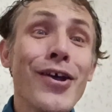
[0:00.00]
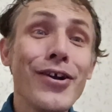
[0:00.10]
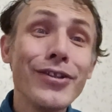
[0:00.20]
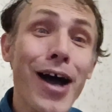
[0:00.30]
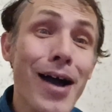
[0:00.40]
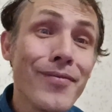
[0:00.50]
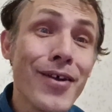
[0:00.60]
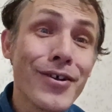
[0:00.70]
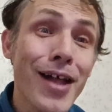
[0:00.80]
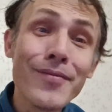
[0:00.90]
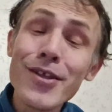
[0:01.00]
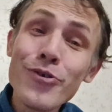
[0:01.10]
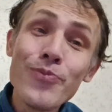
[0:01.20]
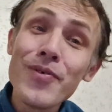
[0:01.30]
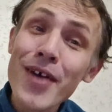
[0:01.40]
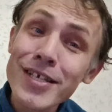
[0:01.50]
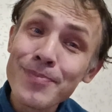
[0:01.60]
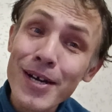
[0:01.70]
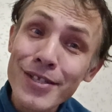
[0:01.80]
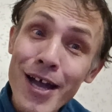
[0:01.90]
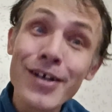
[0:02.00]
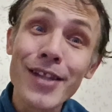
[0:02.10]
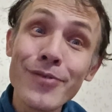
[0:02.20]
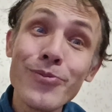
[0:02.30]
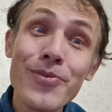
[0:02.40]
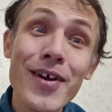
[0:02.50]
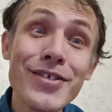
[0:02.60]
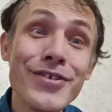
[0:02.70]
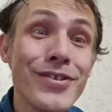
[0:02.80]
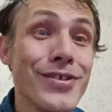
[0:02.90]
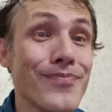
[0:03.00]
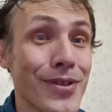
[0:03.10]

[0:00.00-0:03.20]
Главное, главное не убивать Спартак, главное убивать Зенит.